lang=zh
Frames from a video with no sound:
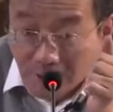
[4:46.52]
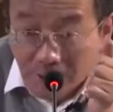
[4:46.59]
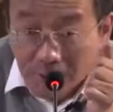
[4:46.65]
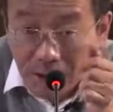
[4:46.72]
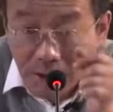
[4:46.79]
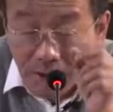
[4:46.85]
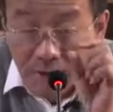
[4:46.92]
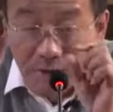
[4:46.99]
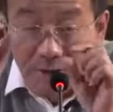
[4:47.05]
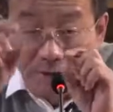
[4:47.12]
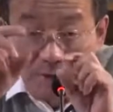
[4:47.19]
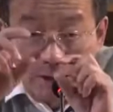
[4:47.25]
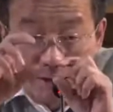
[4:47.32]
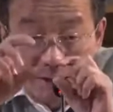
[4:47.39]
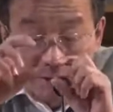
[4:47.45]
那么
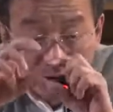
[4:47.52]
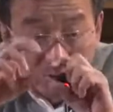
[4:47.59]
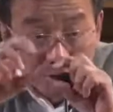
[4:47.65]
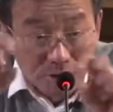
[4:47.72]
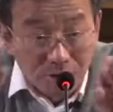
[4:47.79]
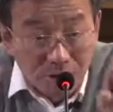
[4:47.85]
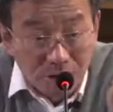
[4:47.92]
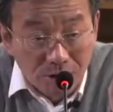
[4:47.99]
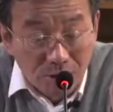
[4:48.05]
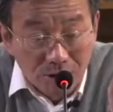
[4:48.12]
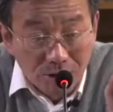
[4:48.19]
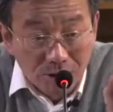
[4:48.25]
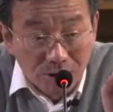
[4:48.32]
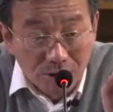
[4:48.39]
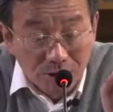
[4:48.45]
整个资本税升
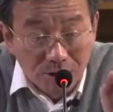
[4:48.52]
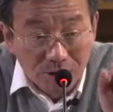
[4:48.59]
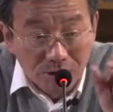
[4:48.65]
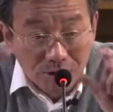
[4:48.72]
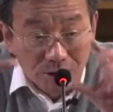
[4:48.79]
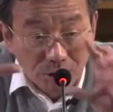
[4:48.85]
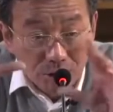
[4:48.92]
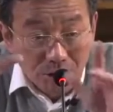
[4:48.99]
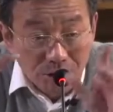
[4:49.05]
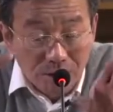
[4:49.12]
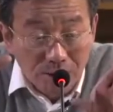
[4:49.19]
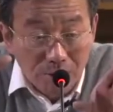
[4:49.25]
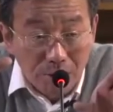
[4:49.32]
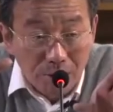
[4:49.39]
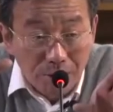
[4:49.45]
生产过程就失去了
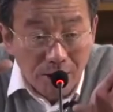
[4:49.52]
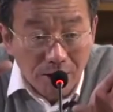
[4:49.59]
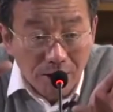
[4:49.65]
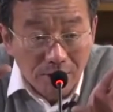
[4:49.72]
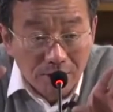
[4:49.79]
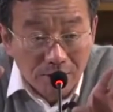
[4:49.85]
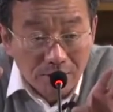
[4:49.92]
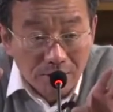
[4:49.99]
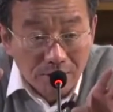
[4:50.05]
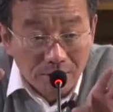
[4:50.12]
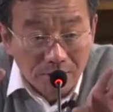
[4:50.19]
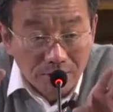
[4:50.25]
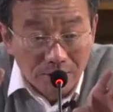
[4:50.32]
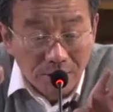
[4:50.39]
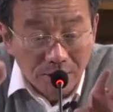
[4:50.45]
它的目标，
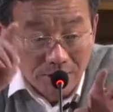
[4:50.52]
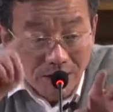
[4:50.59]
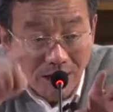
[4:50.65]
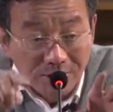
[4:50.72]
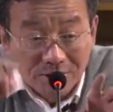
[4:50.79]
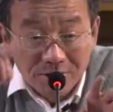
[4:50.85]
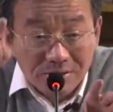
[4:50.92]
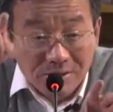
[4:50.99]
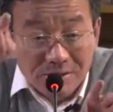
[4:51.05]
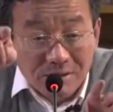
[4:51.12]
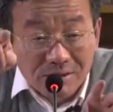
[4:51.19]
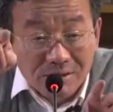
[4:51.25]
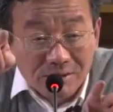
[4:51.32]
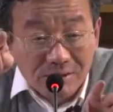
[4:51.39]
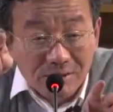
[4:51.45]
叫价值的
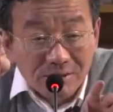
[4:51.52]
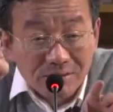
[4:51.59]
增值，